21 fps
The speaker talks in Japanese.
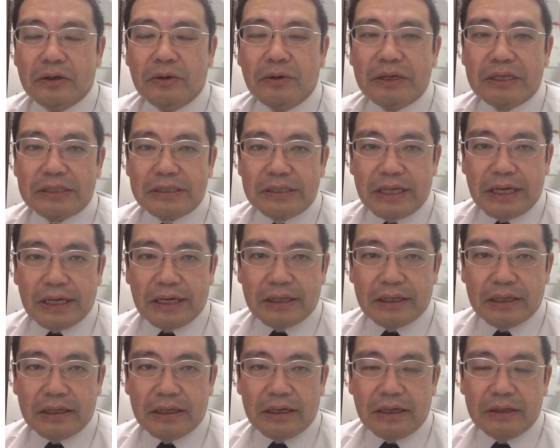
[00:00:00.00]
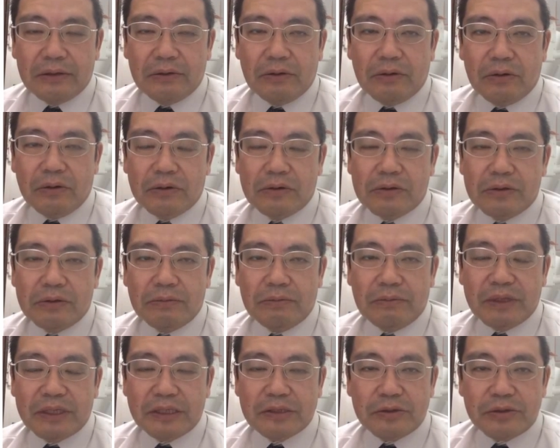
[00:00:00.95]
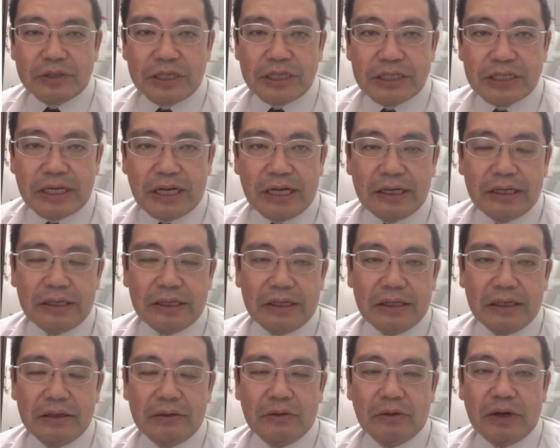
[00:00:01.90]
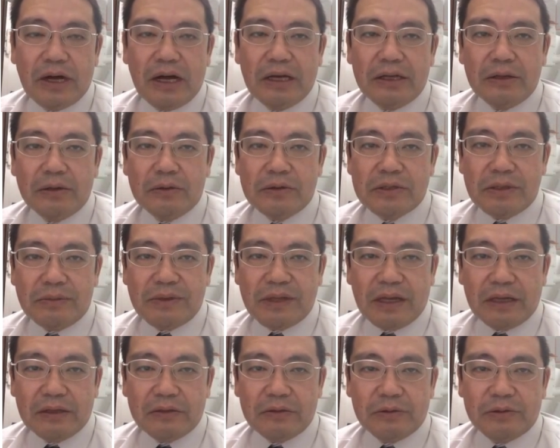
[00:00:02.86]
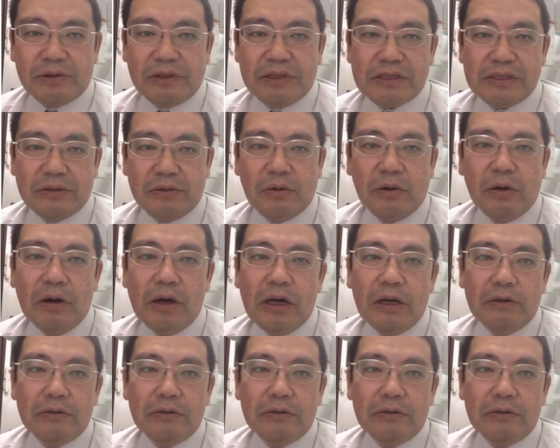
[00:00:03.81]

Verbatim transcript: 今日はですね、あの、また女性歯科医の開業セミナーということなんですけど、